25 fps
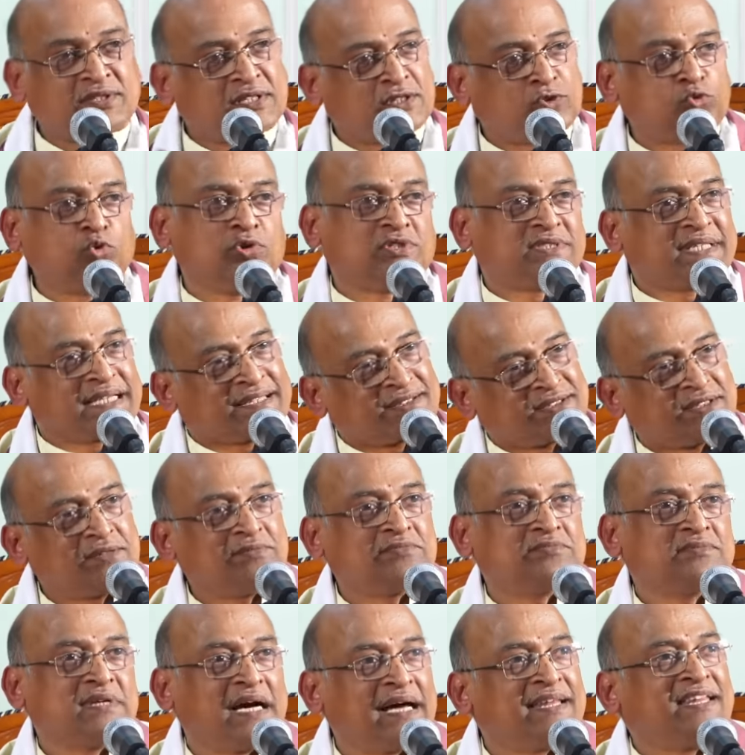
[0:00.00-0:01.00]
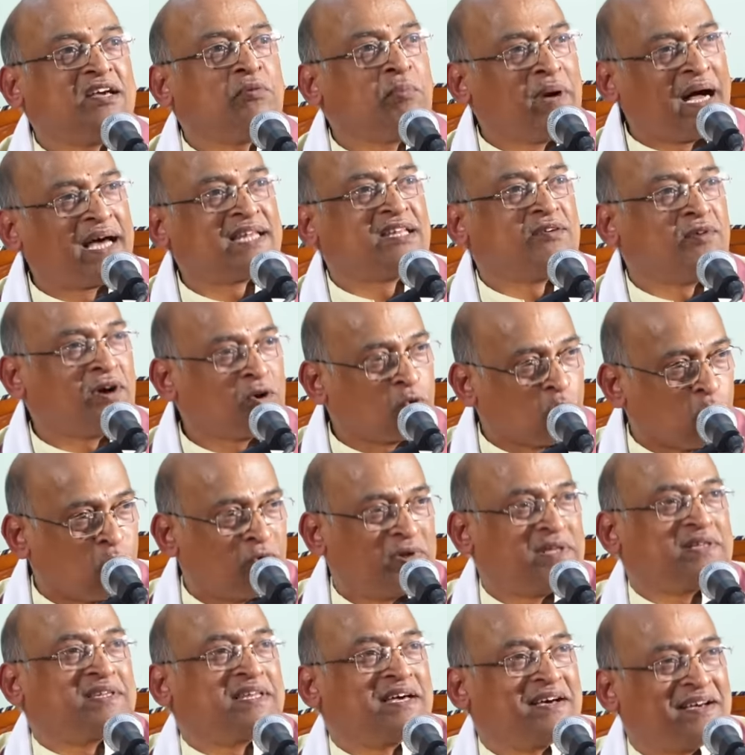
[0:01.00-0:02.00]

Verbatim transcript: స్థితికి వచ్చేస్తాం అదే మాధవ గోవింద్